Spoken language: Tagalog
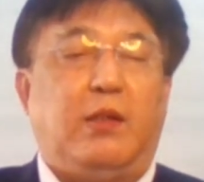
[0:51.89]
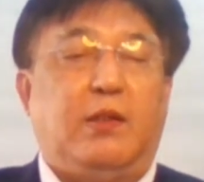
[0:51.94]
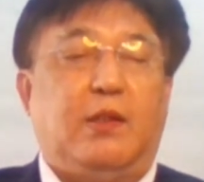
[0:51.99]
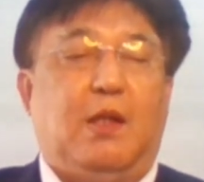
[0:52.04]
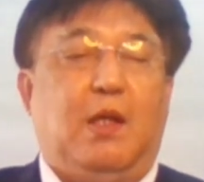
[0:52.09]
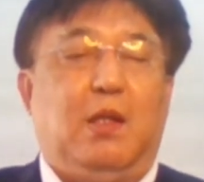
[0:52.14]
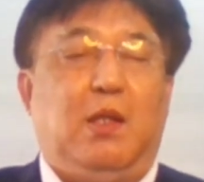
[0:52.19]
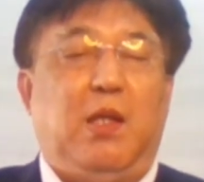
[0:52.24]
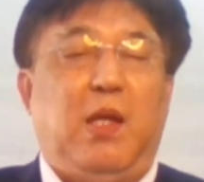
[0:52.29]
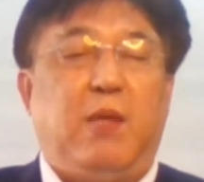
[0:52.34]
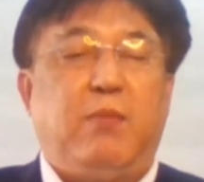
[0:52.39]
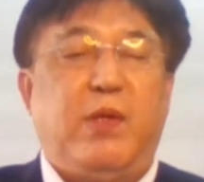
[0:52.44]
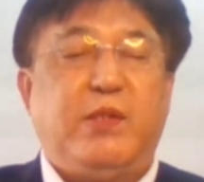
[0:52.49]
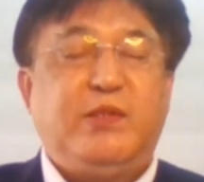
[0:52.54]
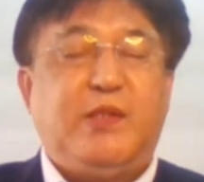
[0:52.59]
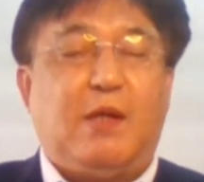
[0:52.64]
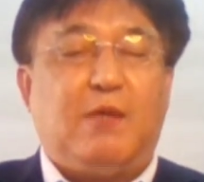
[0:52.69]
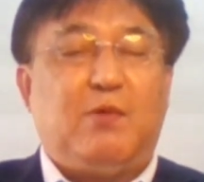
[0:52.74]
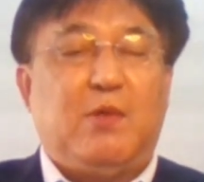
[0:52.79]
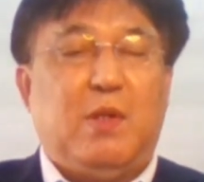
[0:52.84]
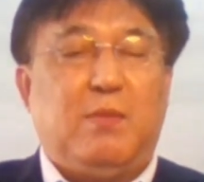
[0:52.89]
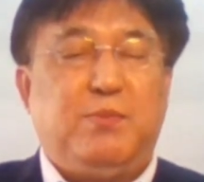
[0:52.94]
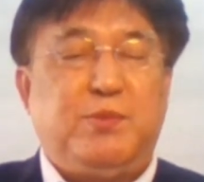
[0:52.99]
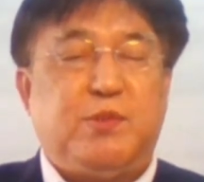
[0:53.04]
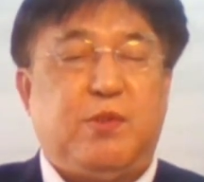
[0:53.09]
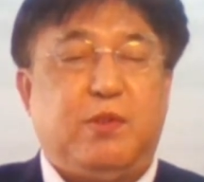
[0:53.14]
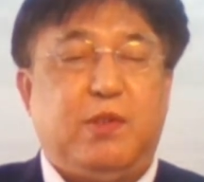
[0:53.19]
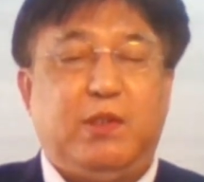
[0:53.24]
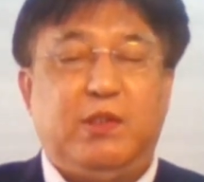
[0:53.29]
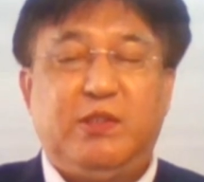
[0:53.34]
uh, laban sa
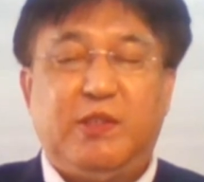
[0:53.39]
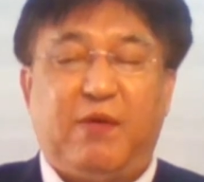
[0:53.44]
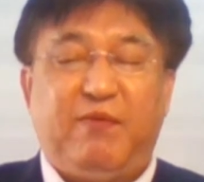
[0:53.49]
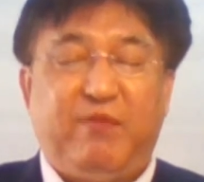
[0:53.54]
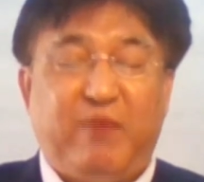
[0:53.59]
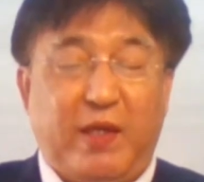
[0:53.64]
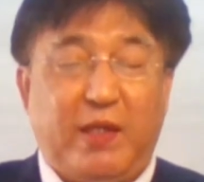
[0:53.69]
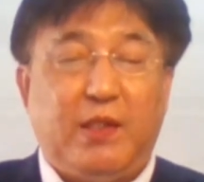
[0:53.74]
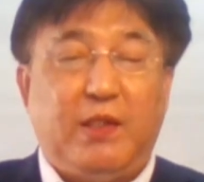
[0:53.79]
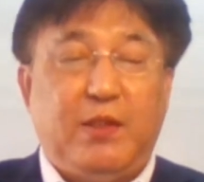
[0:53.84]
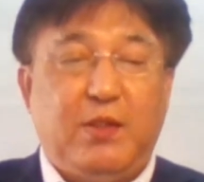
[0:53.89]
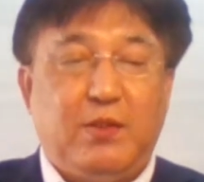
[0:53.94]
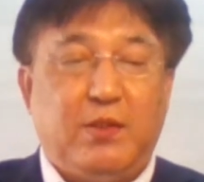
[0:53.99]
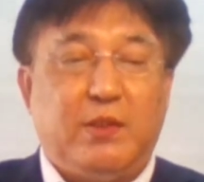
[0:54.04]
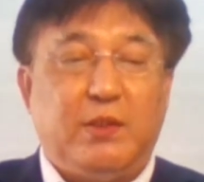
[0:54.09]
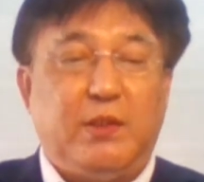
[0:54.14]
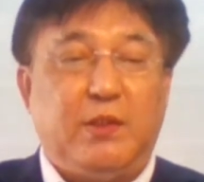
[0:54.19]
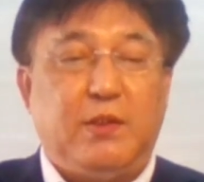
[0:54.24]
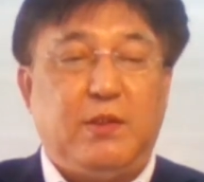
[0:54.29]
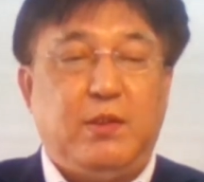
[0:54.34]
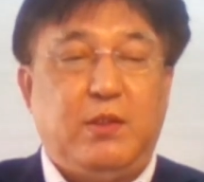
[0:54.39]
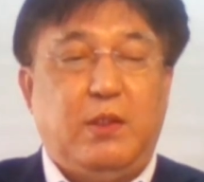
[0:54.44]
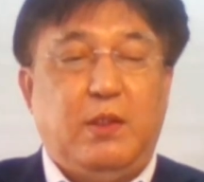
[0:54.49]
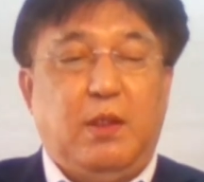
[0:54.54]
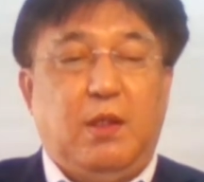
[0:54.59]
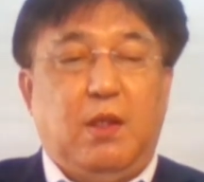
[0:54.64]
corruption is a failure. No?